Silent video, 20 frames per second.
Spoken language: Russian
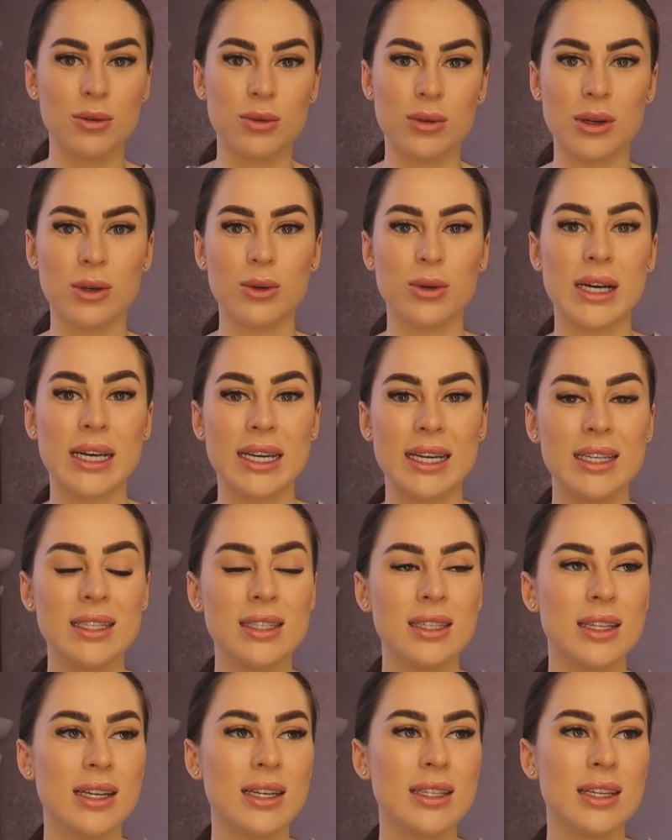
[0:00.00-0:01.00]
у, у
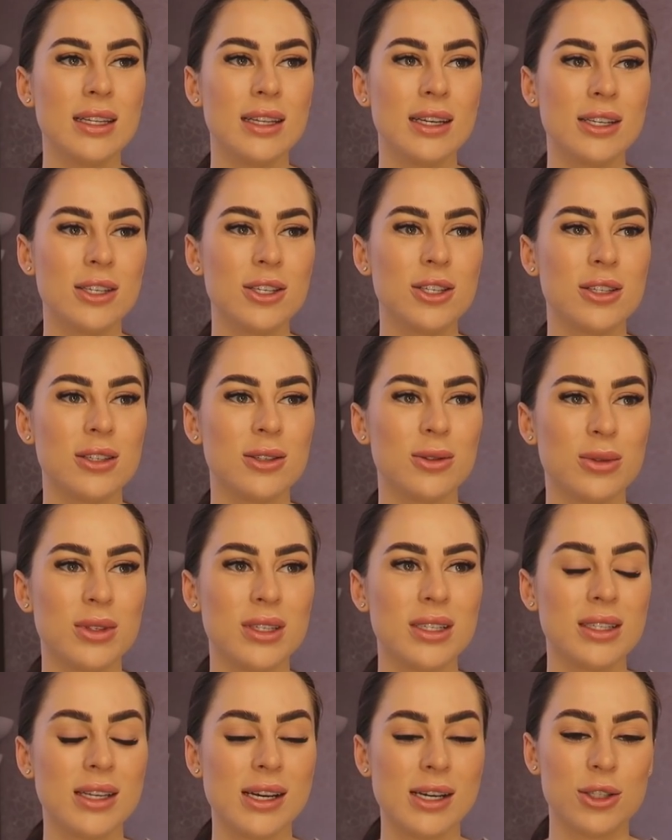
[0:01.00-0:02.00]
Карины, да, на даче, у
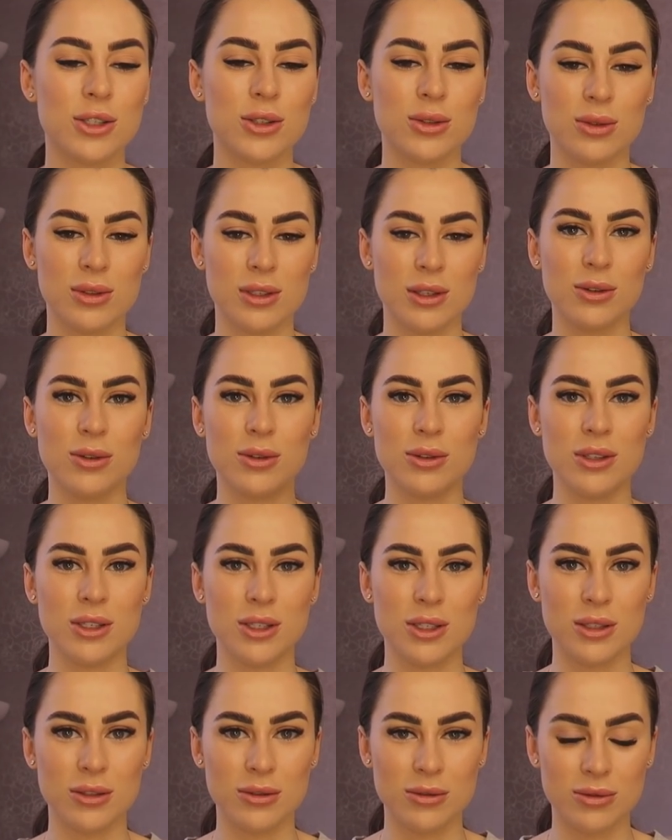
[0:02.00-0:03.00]
них так, что
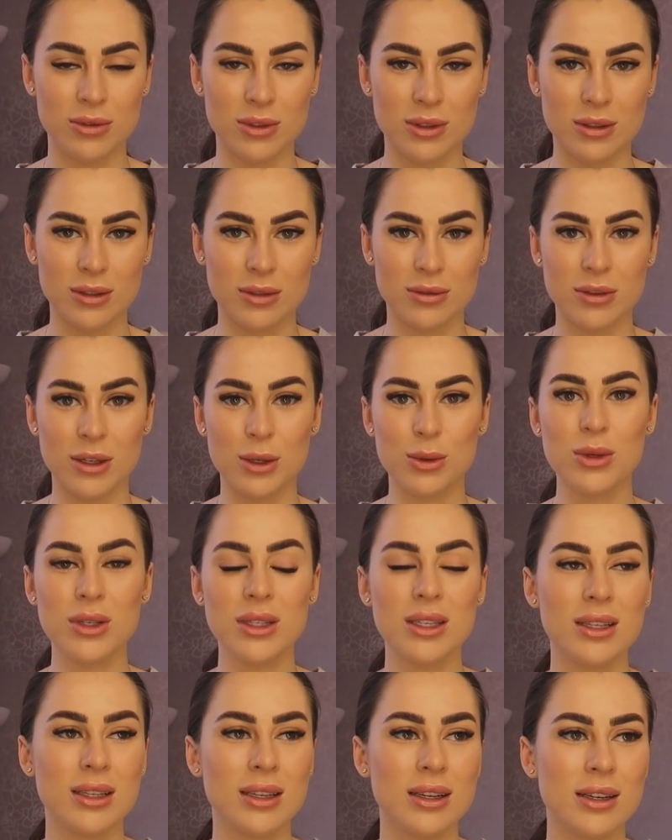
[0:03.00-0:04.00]
заходишь в
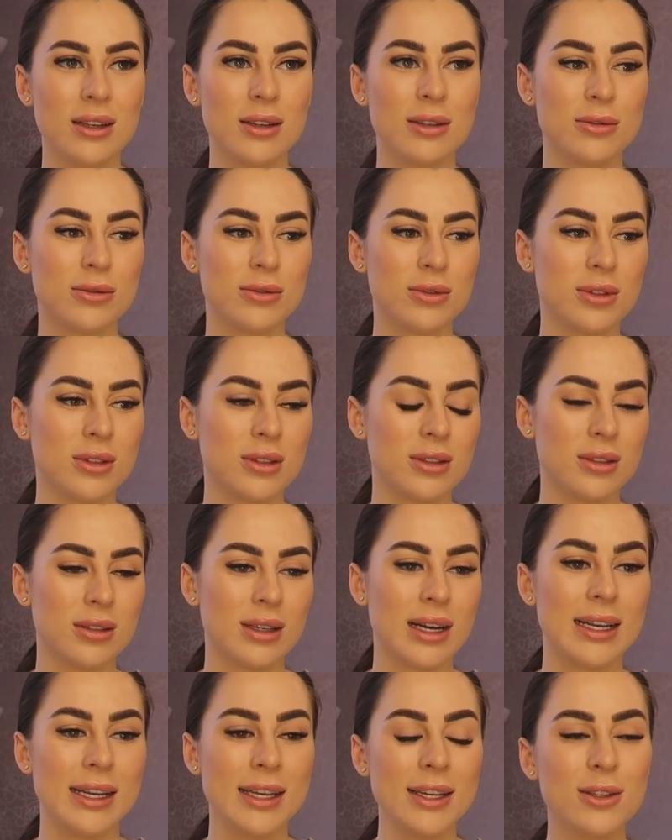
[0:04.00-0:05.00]
ворота, да, в
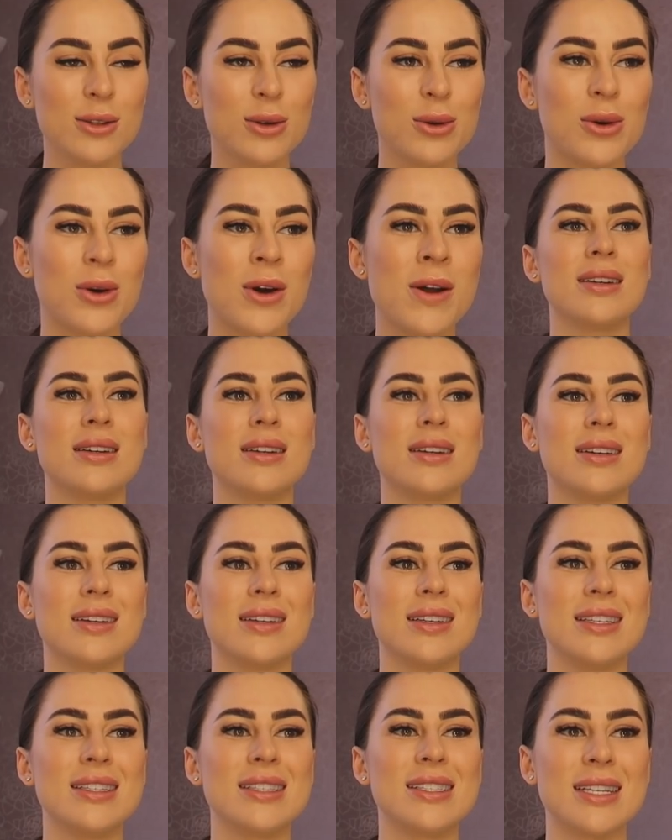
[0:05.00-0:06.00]
калитку,
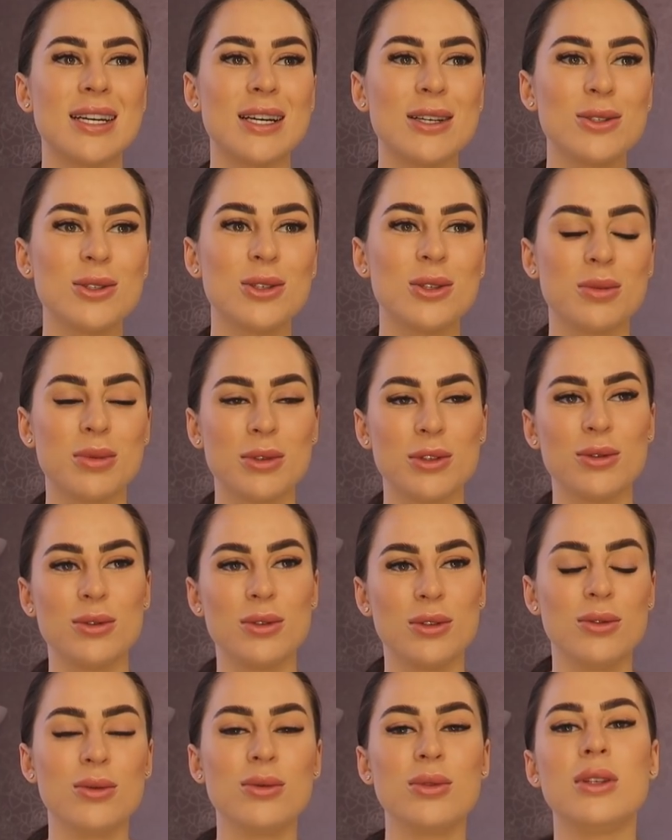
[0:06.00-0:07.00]
э, и сразу же, по
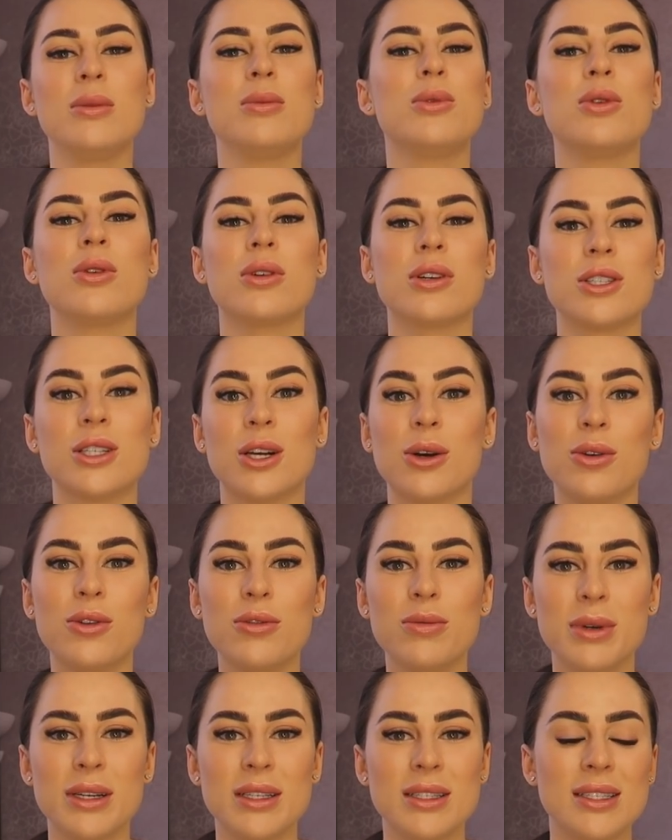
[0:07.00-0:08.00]
сути, ну, немного
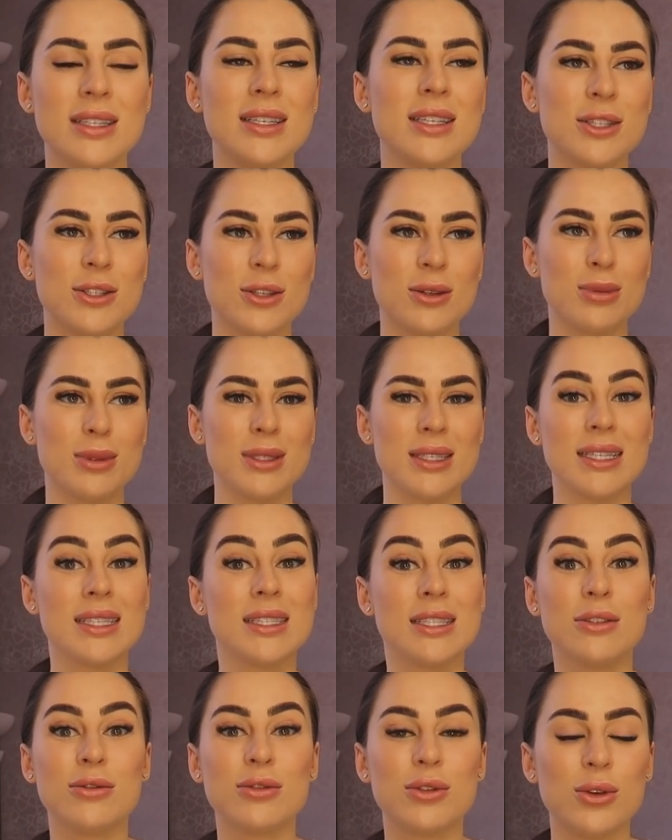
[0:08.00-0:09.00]
шагов пройти, чтобы
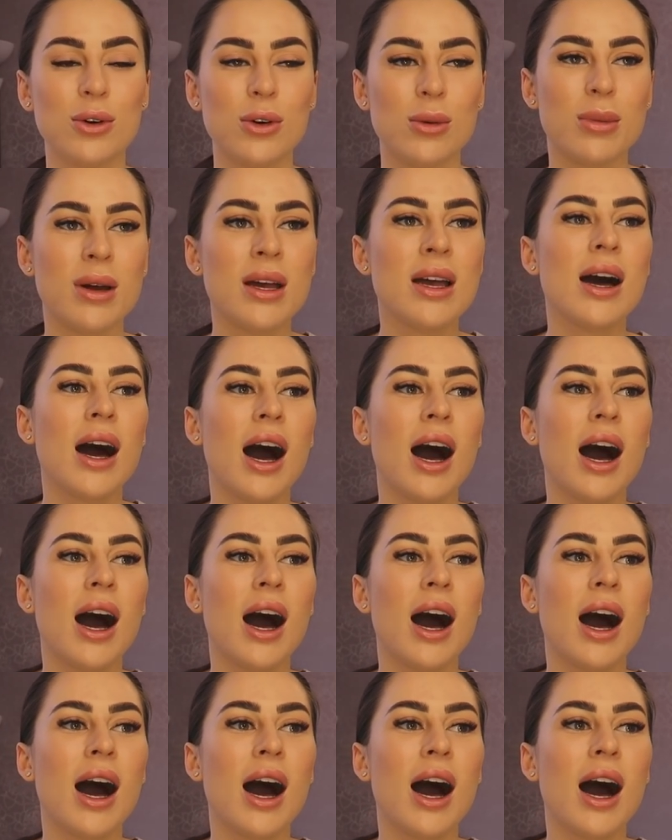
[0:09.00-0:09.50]
зайти в дом.